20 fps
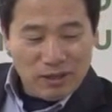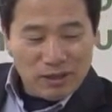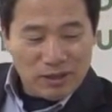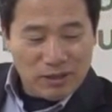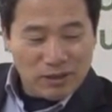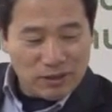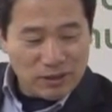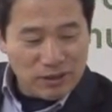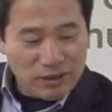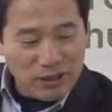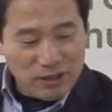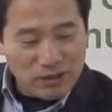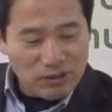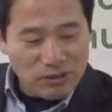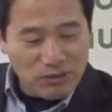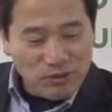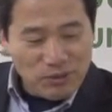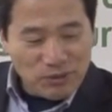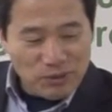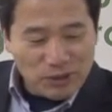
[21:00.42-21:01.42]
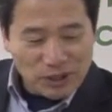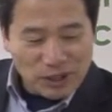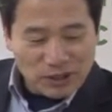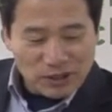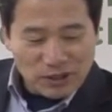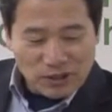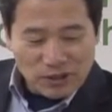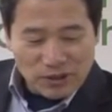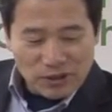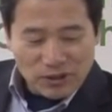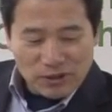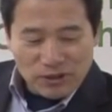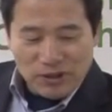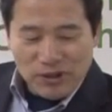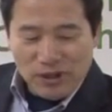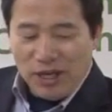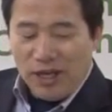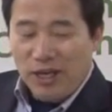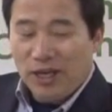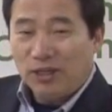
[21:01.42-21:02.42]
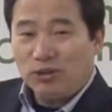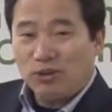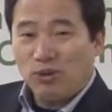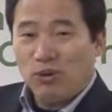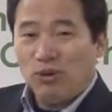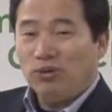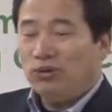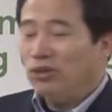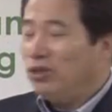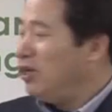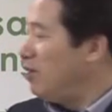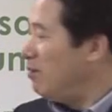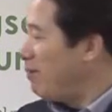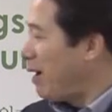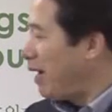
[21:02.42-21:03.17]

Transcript: 그래서 예수님이 어떻게 했어요? 그의 손을